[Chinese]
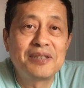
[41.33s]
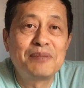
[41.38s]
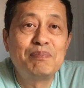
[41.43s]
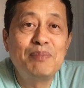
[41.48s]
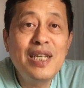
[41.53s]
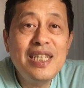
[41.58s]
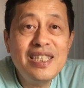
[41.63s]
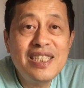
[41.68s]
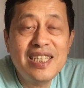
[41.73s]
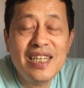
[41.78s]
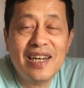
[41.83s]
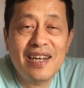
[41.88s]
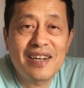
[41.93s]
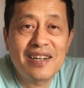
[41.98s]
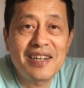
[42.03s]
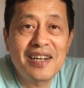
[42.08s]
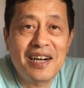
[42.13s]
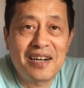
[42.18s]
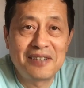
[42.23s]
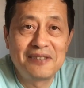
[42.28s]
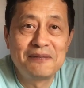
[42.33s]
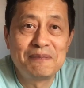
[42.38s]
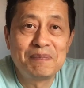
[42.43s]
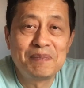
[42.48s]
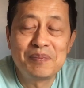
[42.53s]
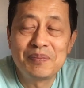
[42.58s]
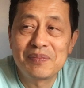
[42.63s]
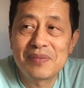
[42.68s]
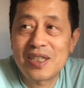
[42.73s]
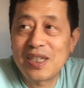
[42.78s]
没钱了，
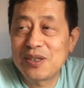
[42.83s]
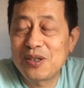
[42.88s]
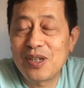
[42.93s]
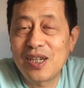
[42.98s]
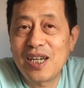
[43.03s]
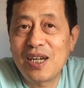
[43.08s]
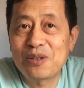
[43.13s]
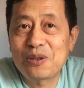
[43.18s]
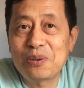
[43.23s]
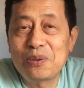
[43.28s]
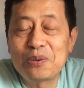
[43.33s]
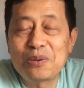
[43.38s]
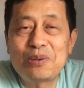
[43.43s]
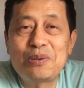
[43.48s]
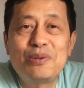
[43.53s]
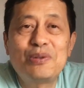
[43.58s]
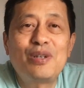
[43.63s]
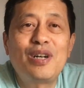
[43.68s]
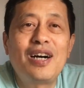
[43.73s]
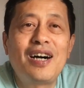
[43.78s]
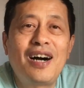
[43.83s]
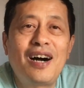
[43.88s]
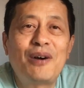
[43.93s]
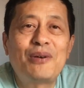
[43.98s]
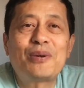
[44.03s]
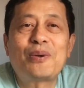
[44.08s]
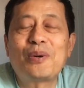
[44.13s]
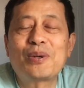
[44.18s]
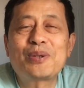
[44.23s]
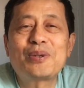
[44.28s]
他就让东突
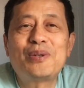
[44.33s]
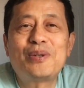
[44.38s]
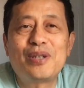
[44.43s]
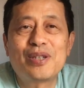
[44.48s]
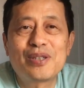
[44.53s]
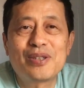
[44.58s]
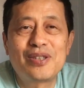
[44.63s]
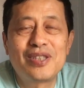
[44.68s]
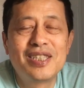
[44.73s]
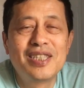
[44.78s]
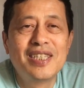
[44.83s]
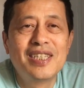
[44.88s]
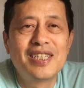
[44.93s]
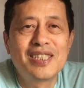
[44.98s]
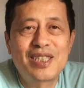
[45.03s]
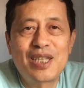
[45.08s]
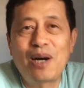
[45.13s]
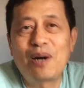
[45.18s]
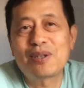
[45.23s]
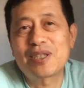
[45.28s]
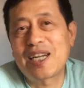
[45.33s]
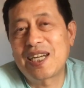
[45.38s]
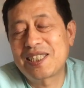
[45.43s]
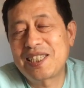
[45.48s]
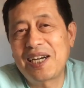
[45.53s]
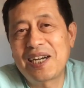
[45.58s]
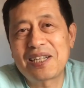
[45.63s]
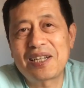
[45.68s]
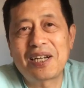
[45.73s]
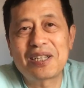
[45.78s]
活动活动，敲打
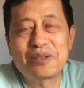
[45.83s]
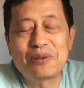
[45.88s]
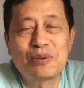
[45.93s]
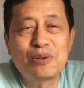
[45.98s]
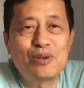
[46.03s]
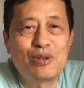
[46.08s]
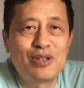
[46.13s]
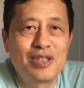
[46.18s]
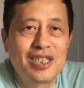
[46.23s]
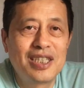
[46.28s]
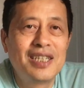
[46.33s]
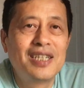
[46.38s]
敲打中共。